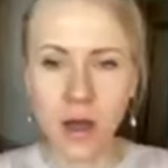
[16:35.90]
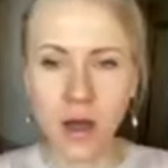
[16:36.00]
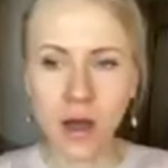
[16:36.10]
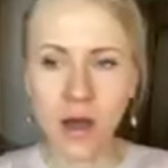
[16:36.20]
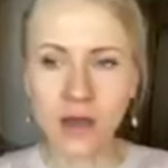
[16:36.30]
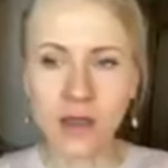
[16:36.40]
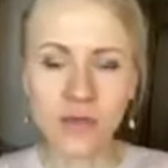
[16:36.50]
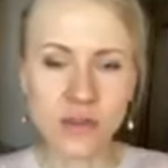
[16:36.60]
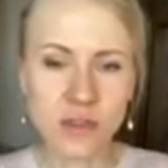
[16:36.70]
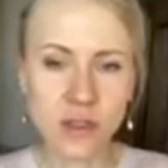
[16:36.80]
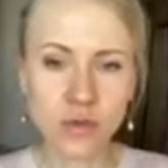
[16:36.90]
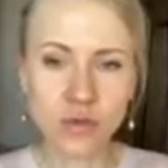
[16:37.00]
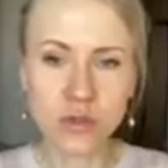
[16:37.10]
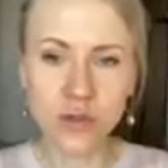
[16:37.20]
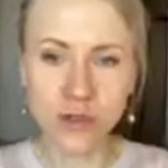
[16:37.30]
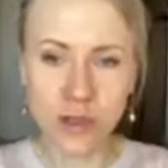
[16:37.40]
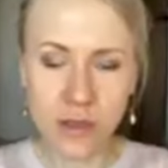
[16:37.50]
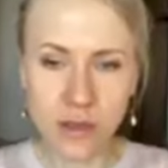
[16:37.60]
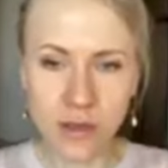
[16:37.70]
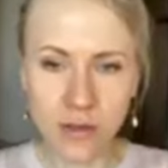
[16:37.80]
А коэффициент
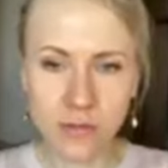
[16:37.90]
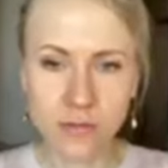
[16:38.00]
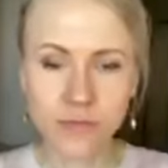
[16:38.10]
усвоения